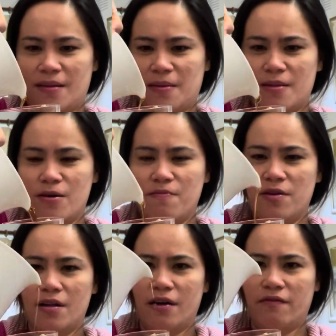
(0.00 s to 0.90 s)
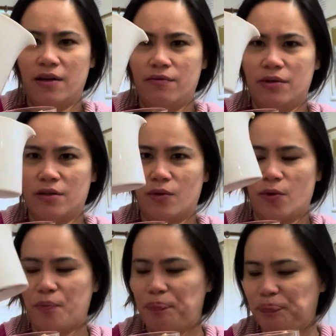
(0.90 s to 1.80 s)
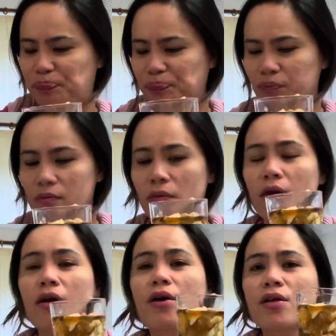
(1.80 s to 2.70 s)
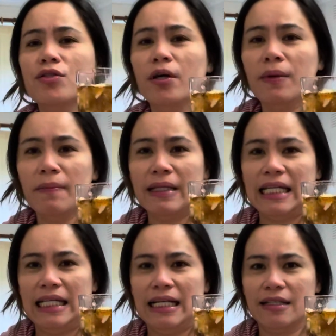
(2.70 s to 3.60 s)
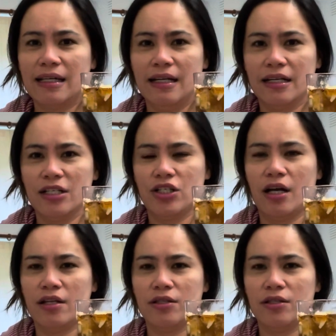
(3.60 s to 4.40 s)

Hindi nakafavorite ko. Sobrang madali lang talaga siya.